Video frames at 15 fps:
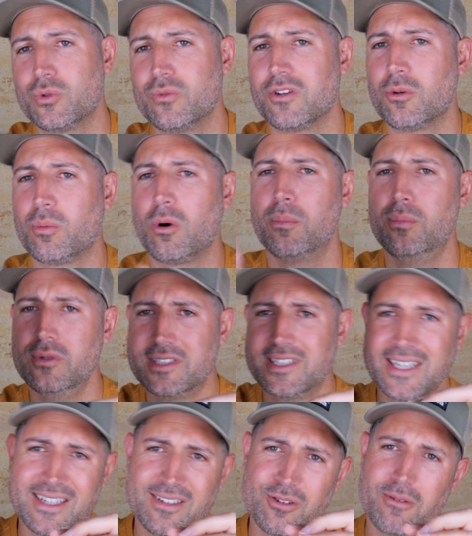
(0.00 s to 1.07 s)
souvent de
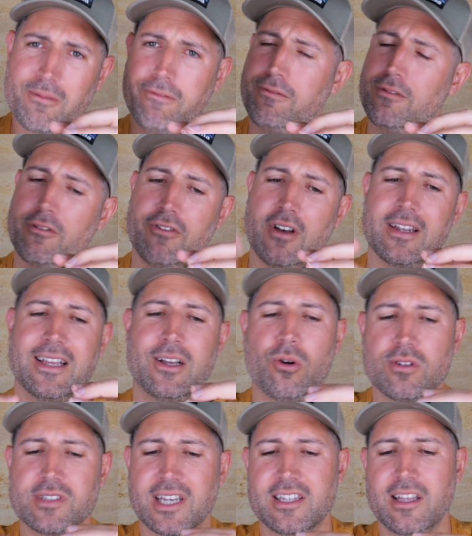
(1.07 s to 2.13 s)
propulser, de faire des
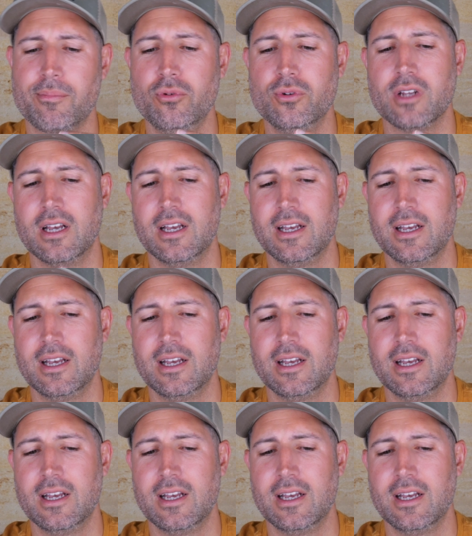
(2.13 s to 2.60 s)
grosses catapultes.